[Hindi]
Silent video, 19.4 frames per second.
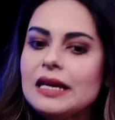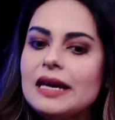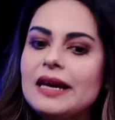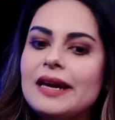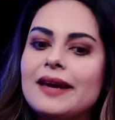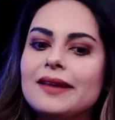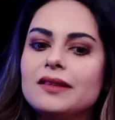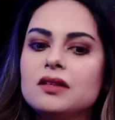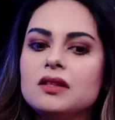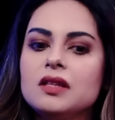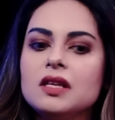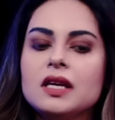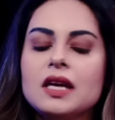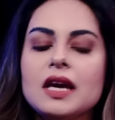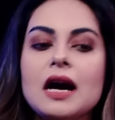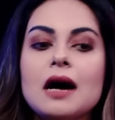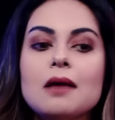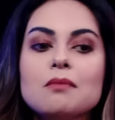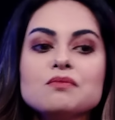ये कहती थी
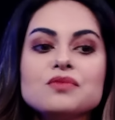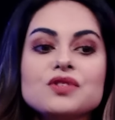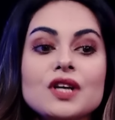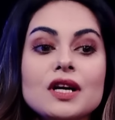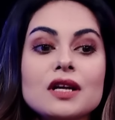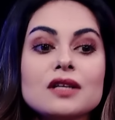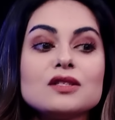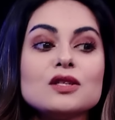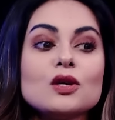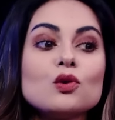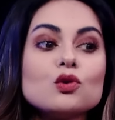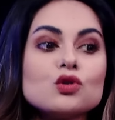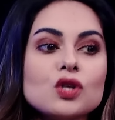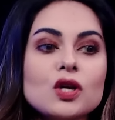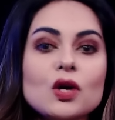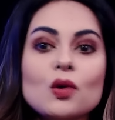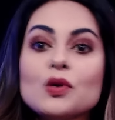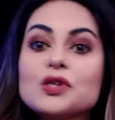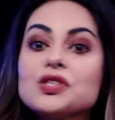कि हम सड़क से
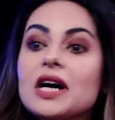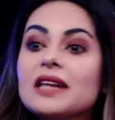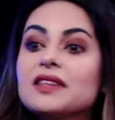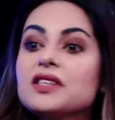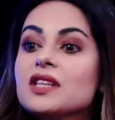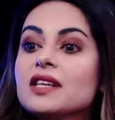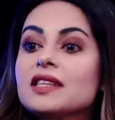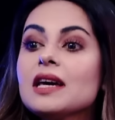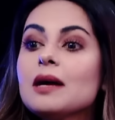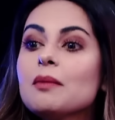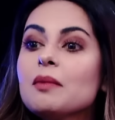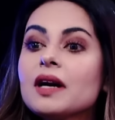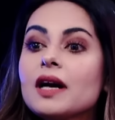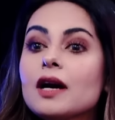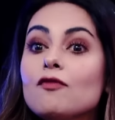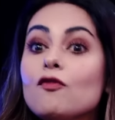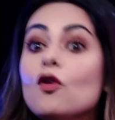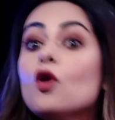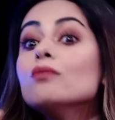गुजरे कोई जाते जाते हमें
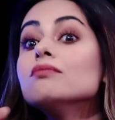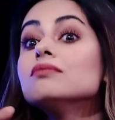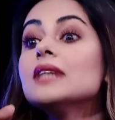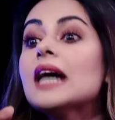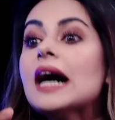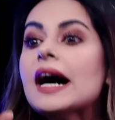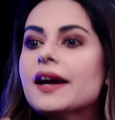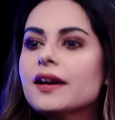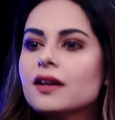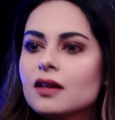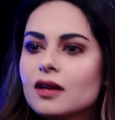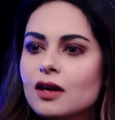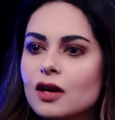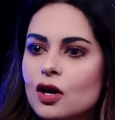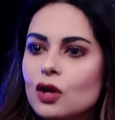कहे वो डायन